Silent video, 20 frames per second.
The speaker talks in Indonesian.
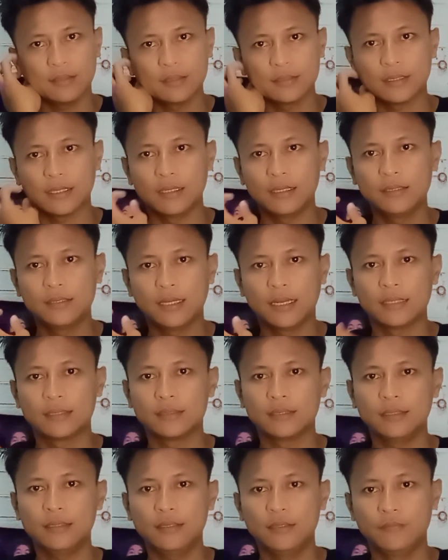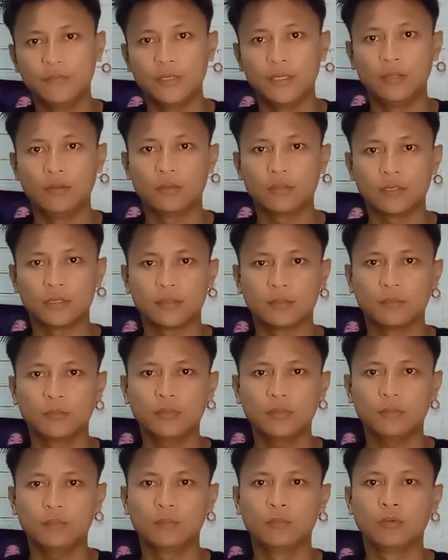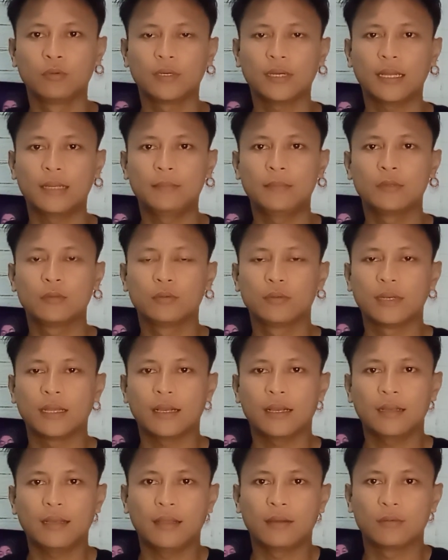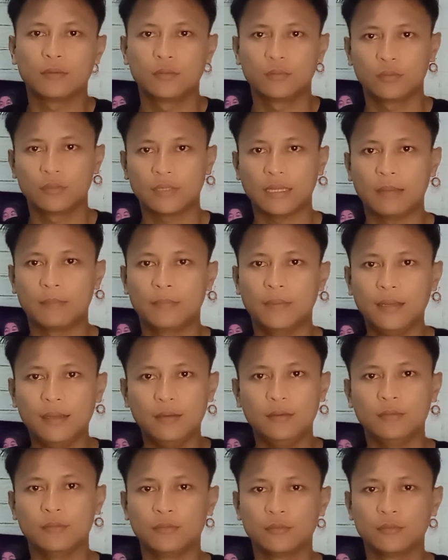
saya jelasin di video tersebut bukan menggunakan akun utama